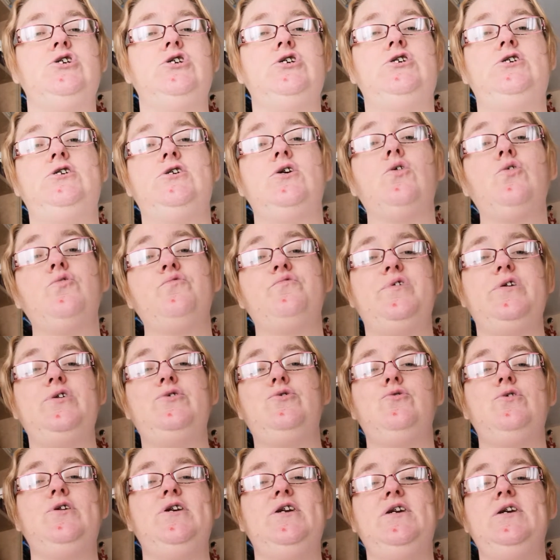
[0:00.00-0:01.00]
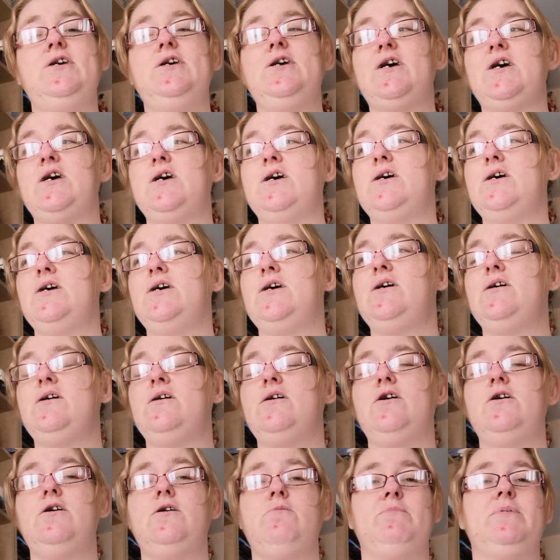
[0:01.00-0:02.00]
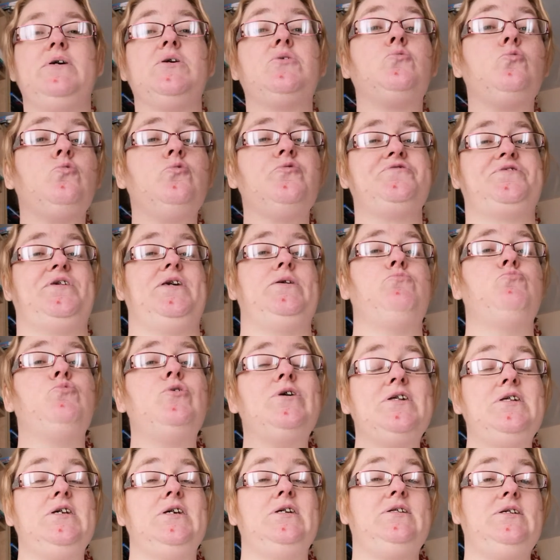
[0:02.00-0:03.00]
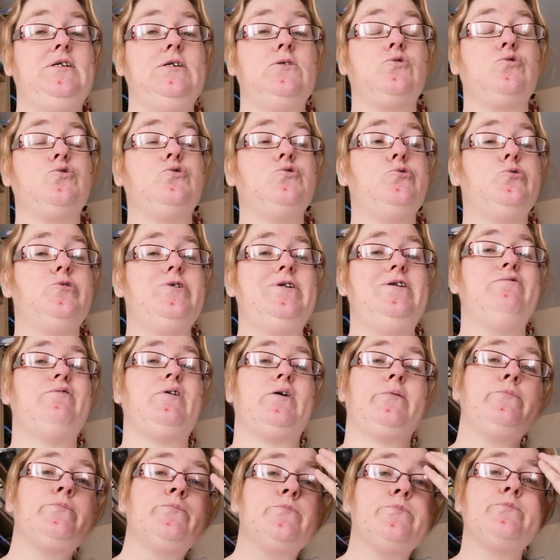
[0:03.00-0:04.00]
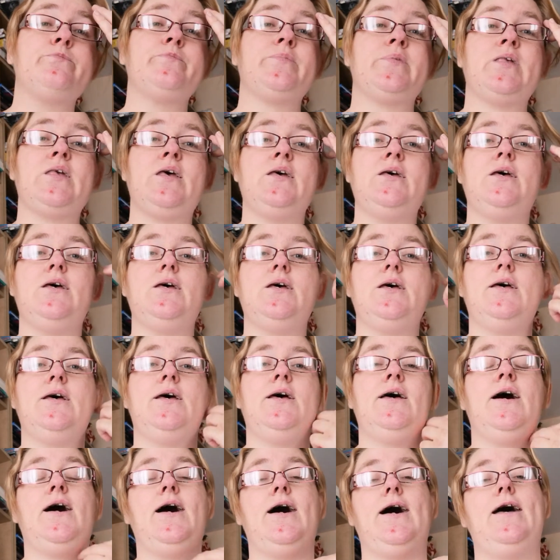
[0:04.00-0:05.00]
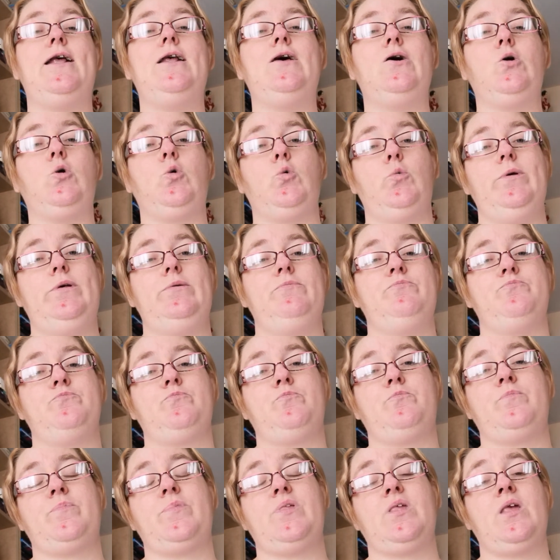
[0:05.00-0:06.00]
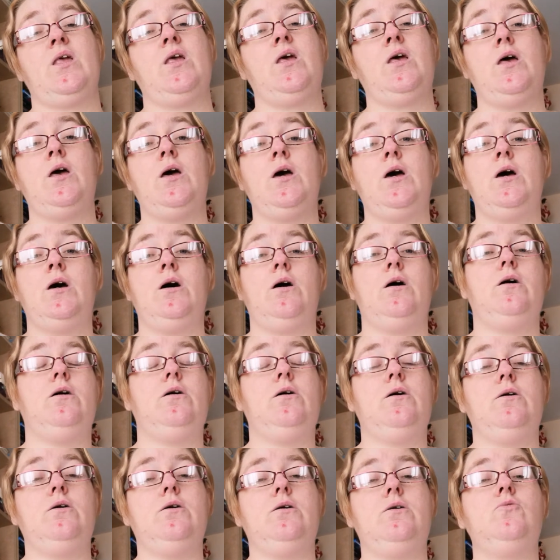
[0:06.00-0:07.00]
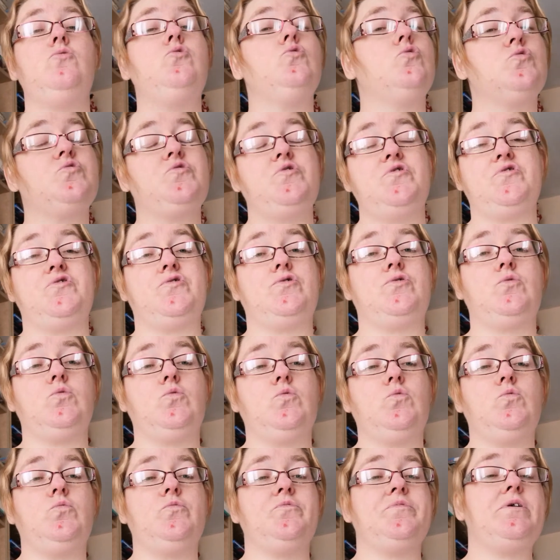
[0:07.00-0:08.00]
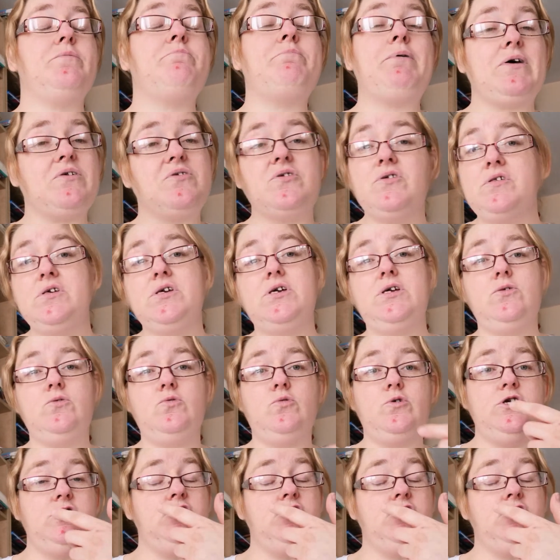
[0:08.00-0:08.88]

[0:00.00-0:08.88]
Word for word: j'ai envie de lire, mais conseille-moi des titres de livres. Alors oui. donc ce sont des personnes qui ne